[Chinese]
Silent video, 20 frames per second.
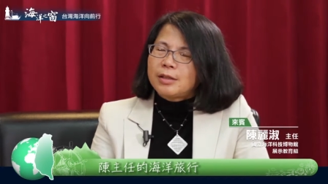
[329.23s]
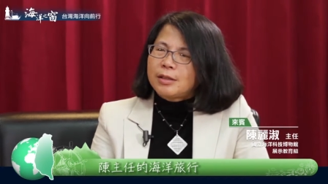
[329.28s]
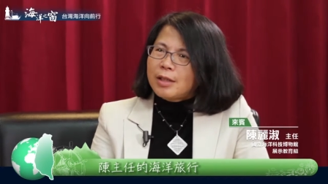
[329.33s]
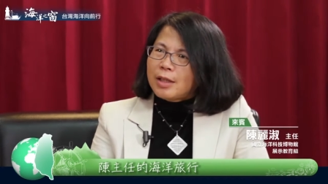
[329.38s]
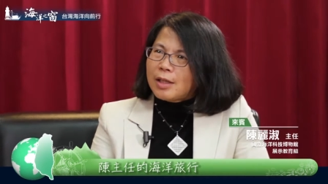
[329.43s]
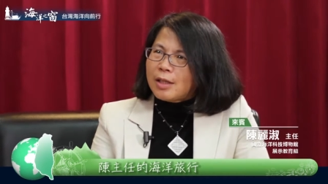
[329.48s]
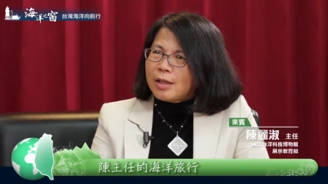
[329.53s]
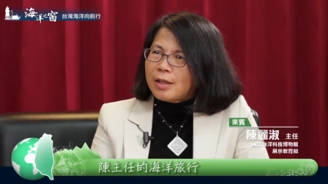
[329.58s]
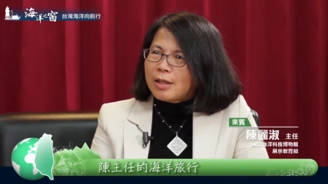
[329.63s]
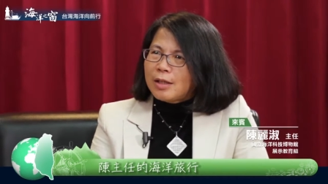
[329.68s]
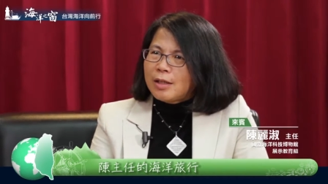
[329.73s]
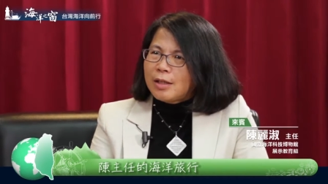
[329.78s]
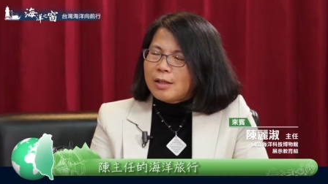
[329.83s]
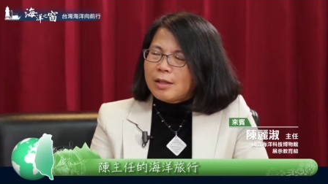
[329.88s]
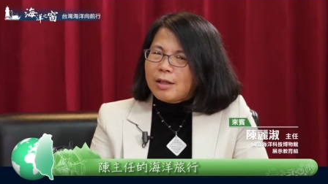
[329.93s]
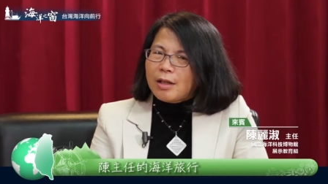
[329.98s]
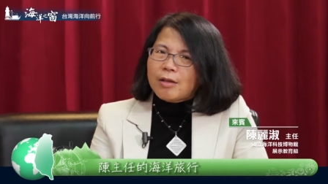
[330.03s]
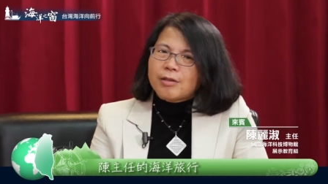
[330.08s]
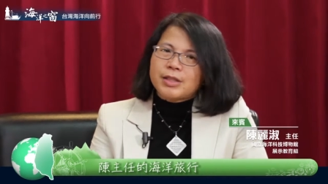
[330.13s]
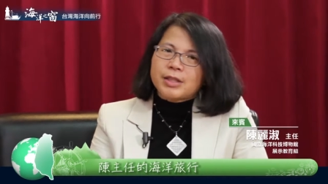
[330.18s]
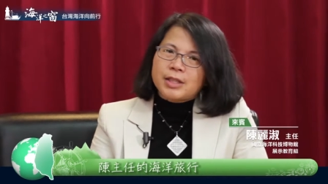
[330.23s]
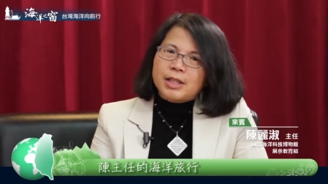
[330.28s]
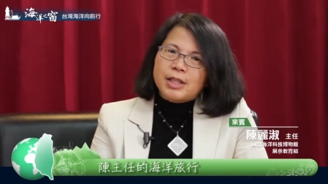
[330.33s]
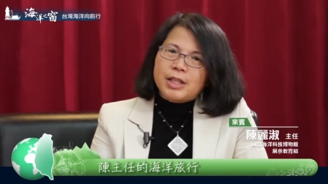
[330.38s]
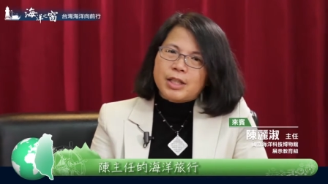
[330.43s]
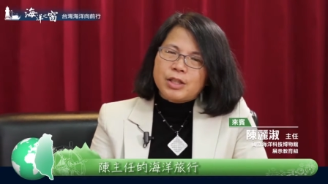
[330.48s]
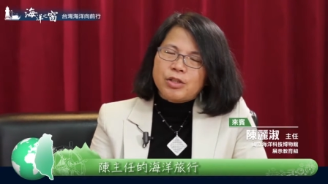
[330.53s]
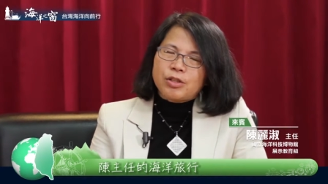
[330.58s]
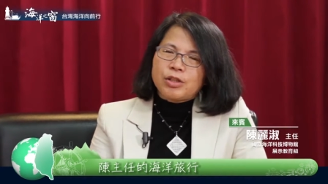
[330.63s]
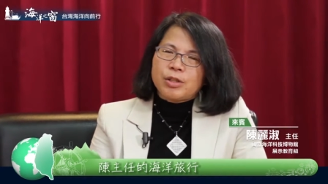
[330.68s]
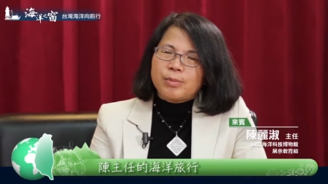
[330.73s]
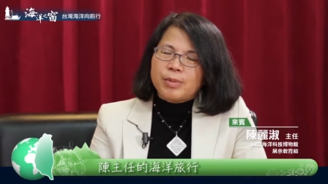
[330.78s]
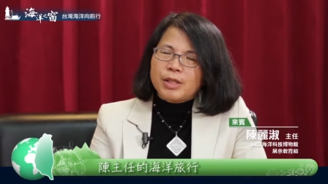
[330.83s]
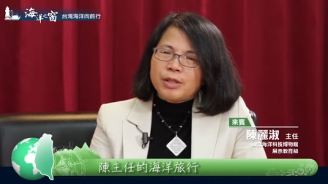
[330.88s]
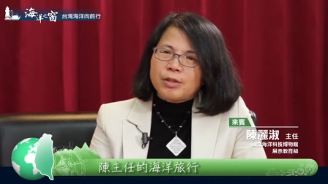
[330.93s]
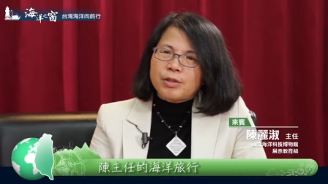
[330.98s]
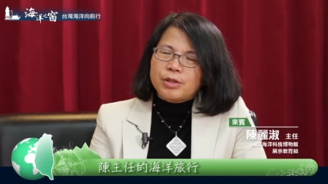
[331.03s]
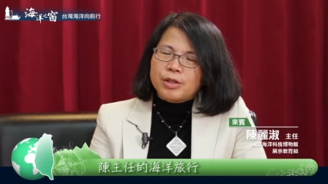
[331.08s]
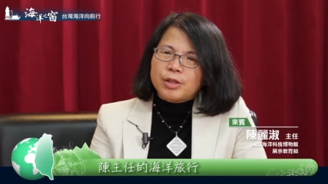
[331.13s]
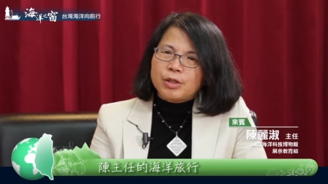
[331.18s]
那老师的研究里
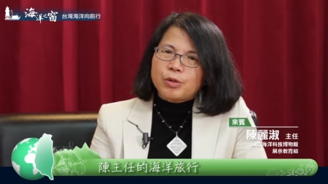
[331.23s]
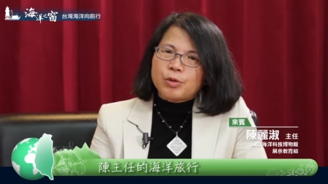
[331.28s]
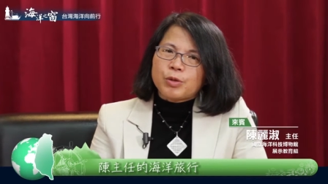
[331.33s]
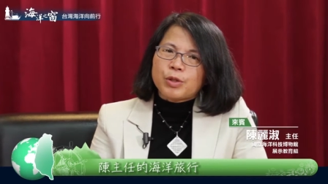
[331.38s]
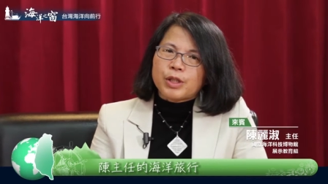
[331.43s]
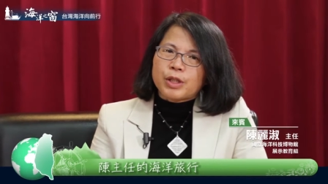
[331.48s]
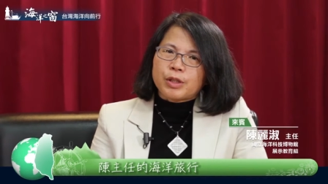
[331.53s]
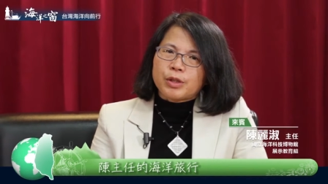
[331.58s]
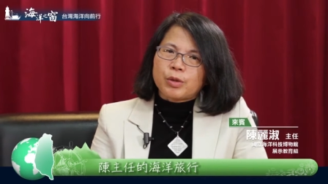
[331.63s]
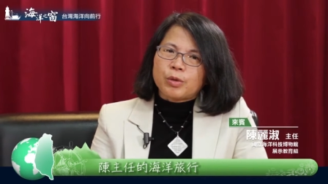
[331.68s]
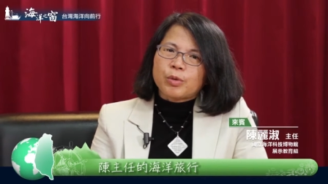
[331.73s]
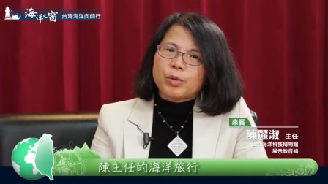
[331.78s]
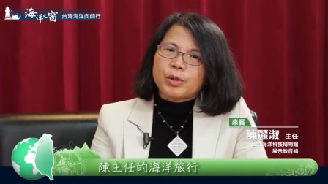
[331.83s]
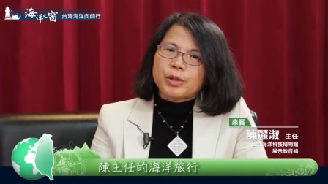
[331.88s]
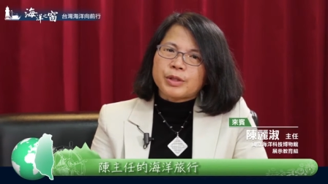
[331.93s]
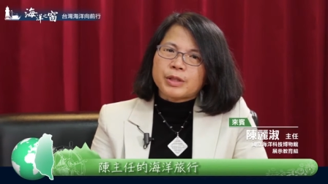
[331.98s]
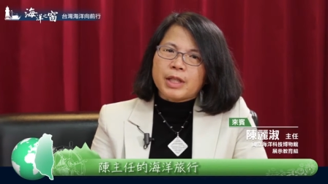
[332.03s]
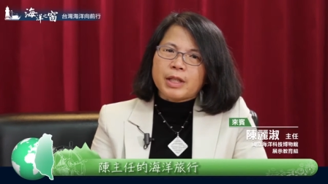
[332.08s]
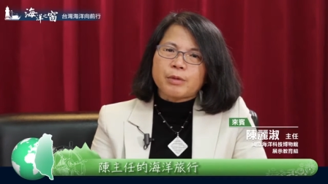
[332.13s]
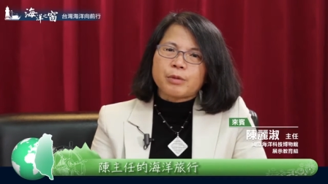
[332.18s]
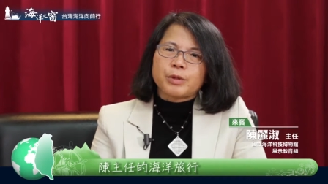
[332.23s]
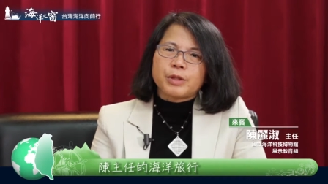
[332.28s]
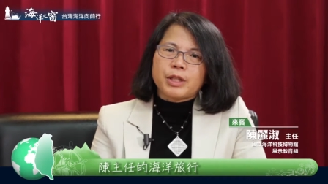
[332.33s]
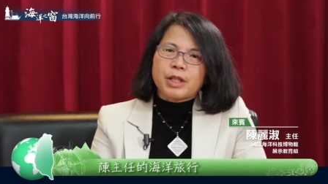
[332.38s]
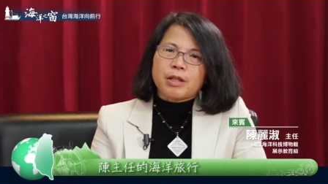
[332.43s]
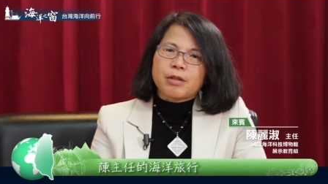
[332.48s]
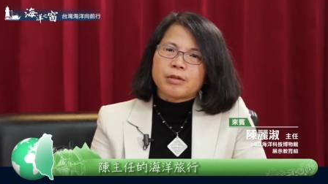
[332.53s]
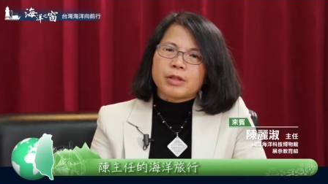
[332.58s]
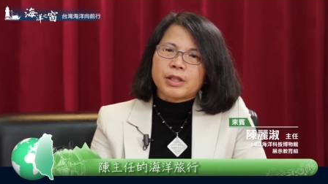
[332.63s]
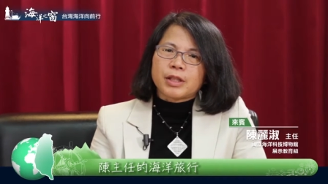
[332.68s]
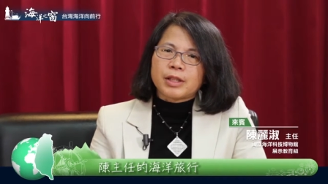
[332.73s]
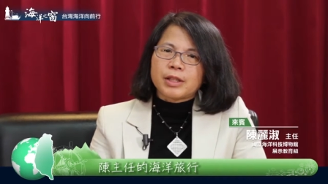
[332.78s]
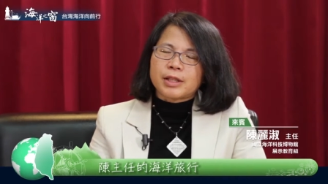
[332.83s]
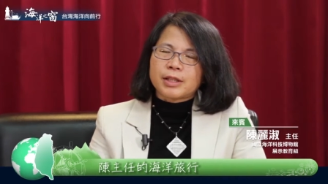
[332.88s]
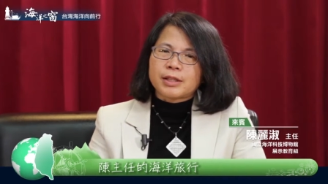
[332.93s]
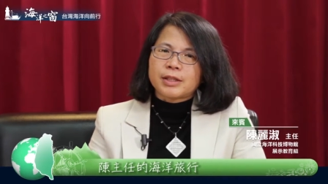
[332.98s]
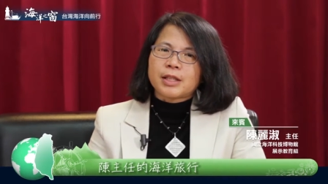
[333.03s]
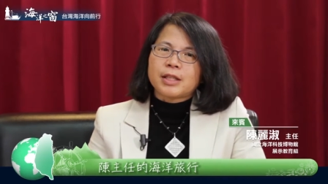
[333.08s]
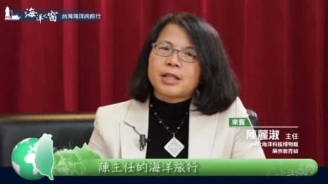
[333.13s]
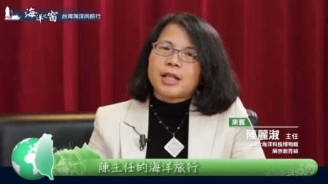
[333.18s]
面就是做很多珊瑚礁的一
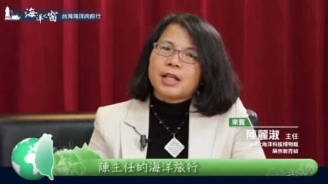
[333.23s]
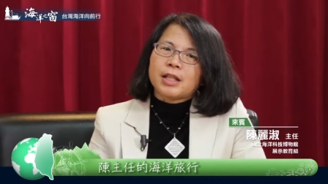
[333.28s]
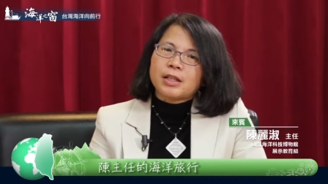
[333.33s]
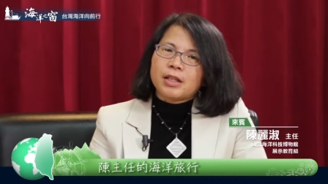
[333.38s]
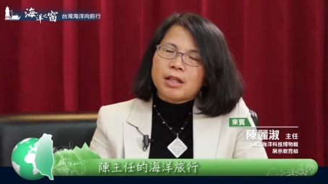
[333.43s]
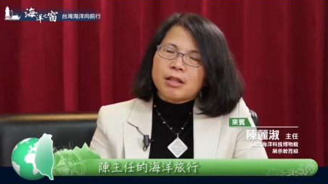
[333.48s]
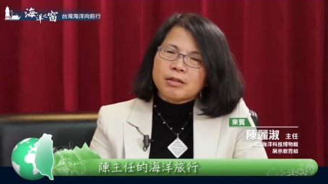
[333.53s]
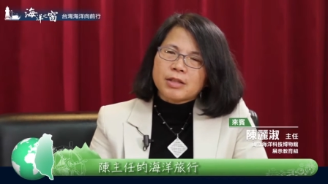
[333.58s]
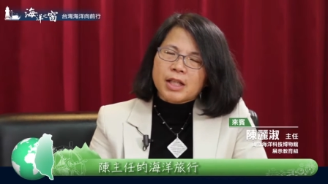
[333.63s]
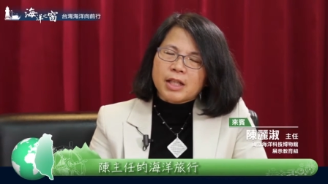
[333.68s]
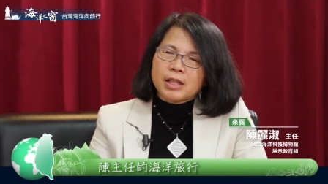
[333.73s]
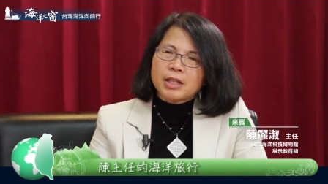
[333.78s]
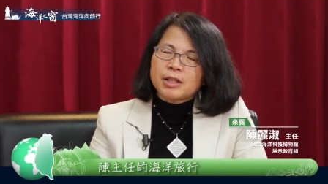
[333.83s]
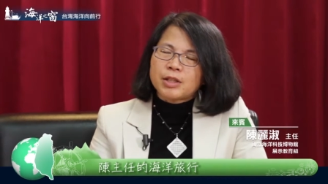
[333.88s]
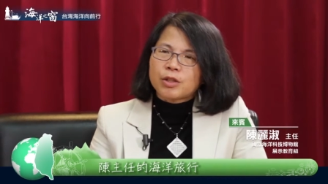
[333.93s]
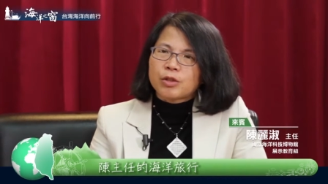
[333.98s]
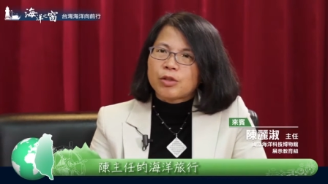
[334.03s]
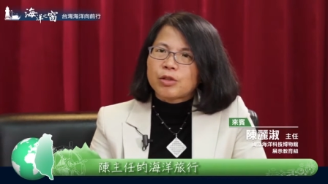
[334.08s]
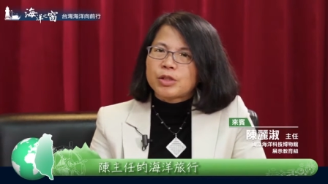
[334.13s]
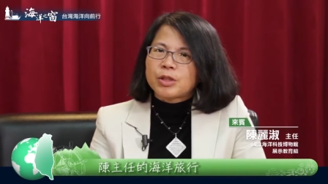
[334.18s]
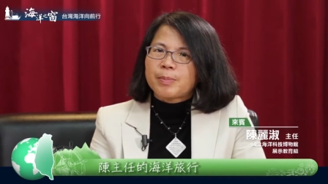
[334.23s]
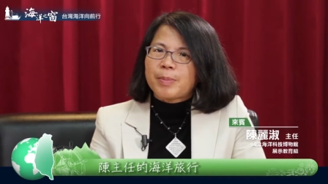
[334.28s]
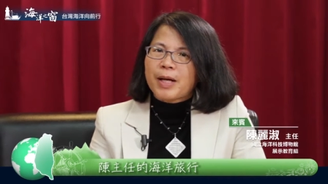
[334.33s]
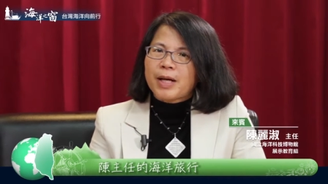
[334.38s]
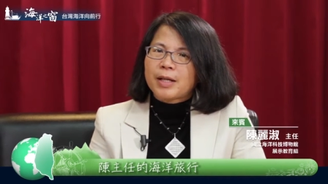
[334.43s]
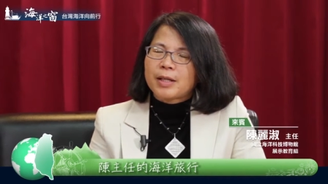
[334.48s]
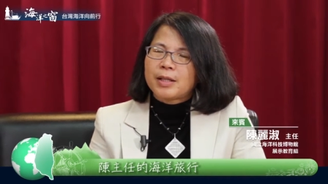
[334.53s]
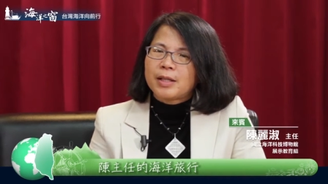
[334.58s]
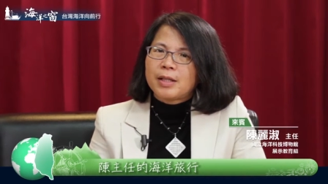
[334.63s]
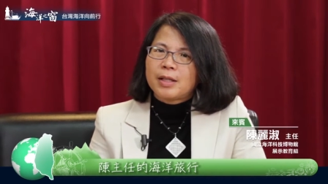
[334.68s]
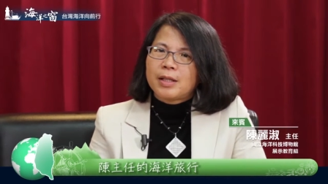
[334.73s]
个生态的调查，那时候都是帮。